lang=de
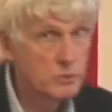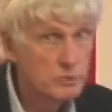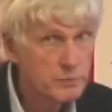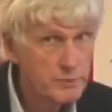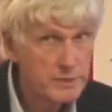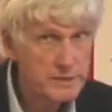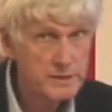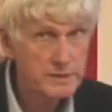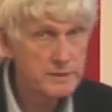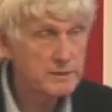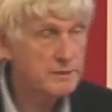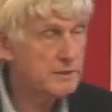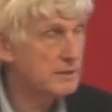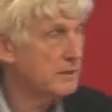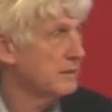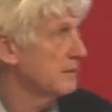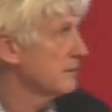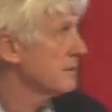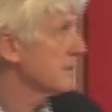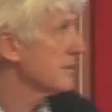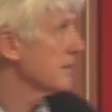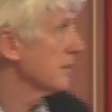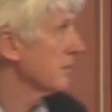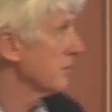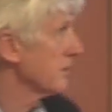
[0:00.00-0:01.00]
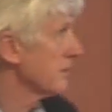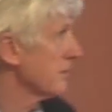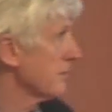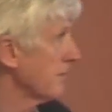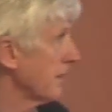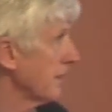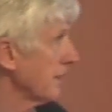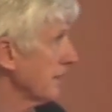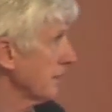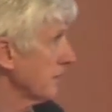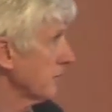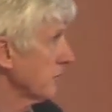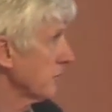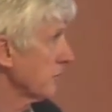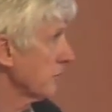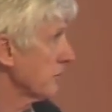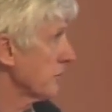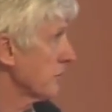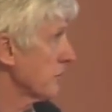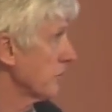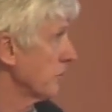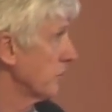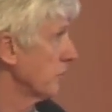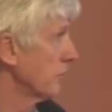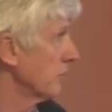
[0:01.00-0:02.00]
unbedingte
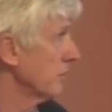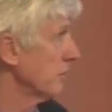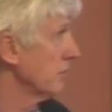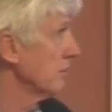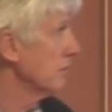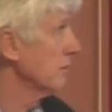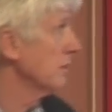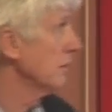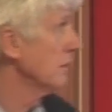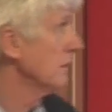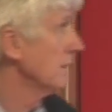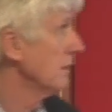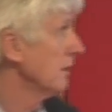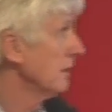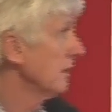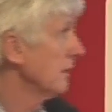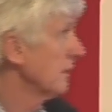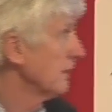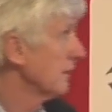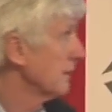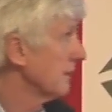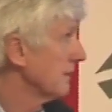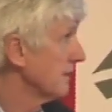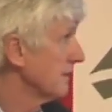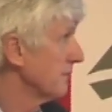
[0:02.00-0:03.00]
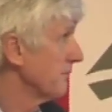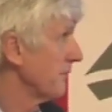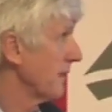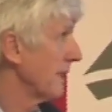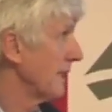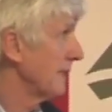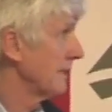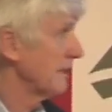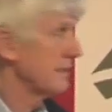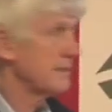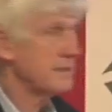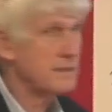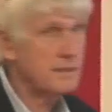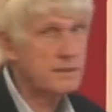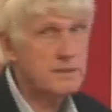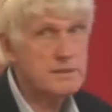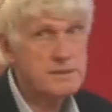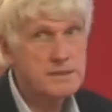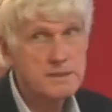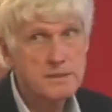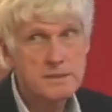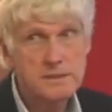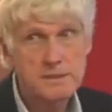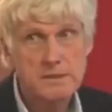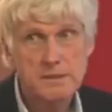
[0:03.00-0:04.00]
CO2-Reduktionen. Ähm,
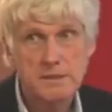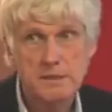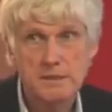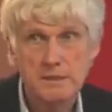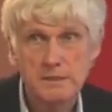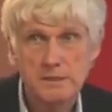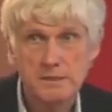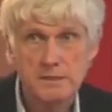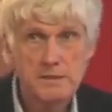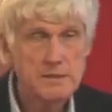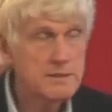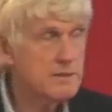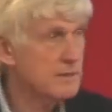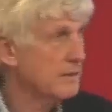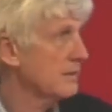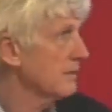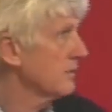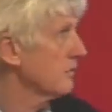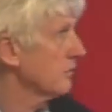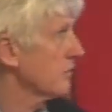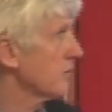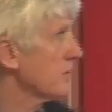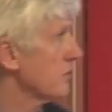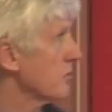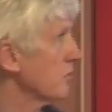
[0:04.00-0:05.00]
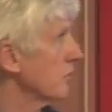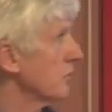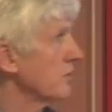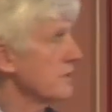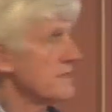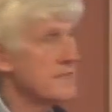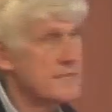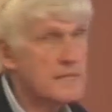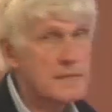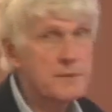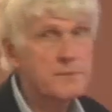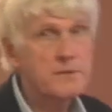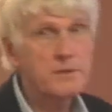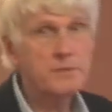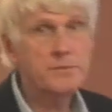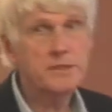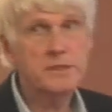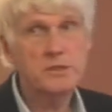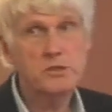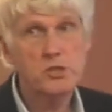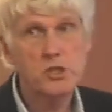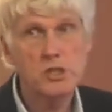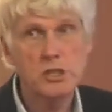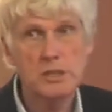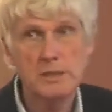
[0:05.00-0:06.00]
allerdings sind diese Reduktionen, selbst wenn
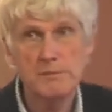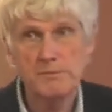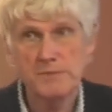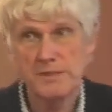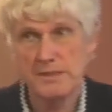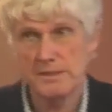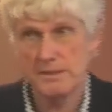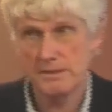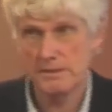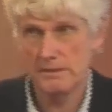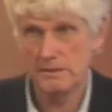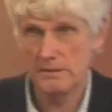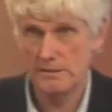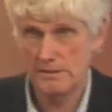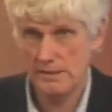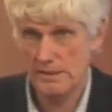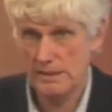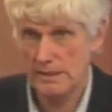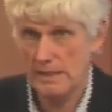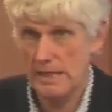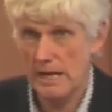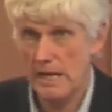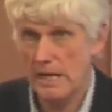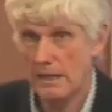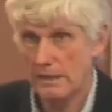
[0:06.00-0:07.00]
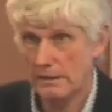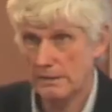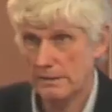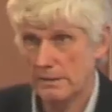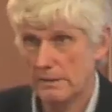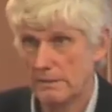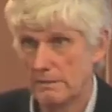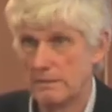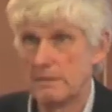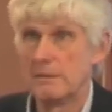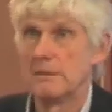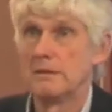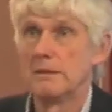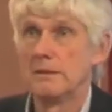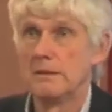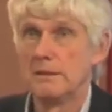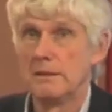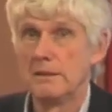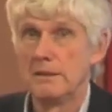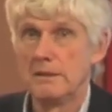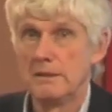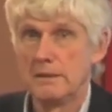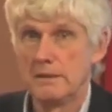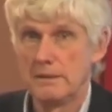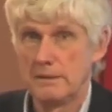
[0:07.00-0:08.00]
man die schlimmsten Szenarien
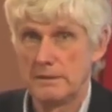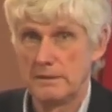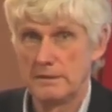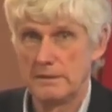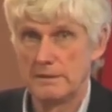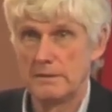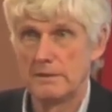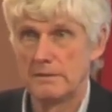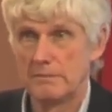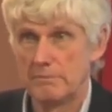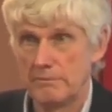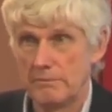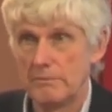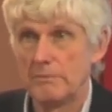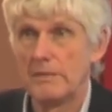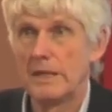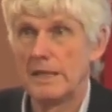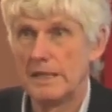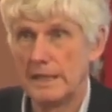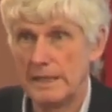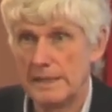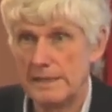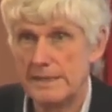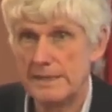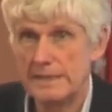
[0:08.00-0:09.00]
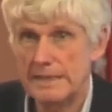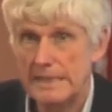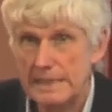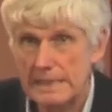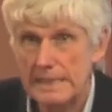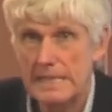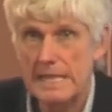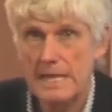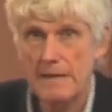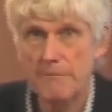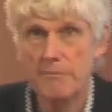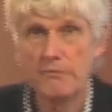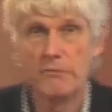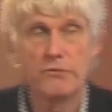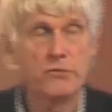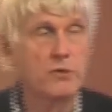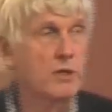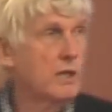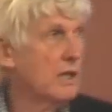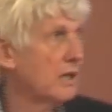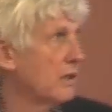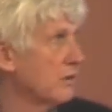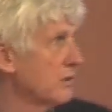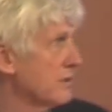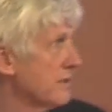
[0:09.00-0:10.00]
mal als gegeben
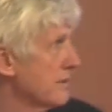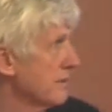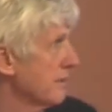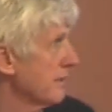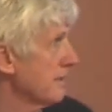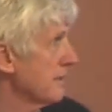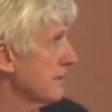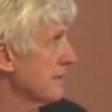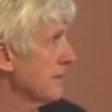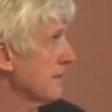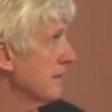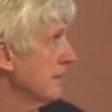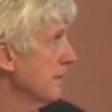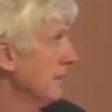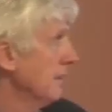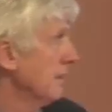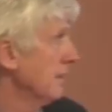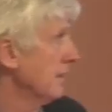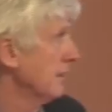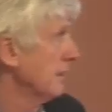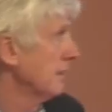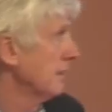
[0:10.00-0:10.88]
voraussetzt,